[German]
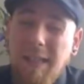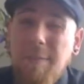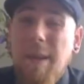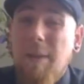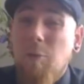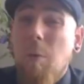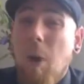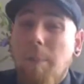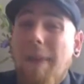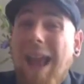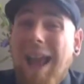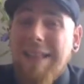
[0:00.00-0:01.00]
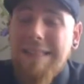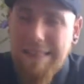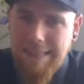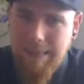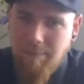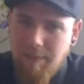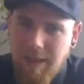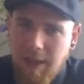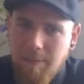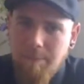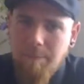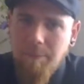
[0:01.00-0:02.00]
die man überhaupt ernst nehmen
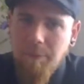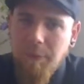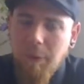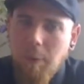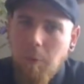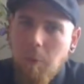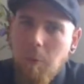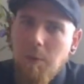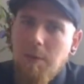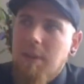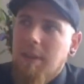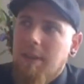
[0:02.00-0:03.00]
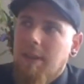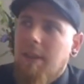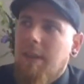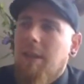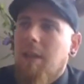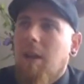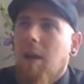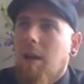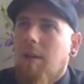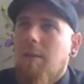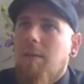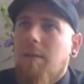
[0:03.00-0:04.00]
kann und
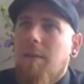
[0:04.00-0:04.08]
äh,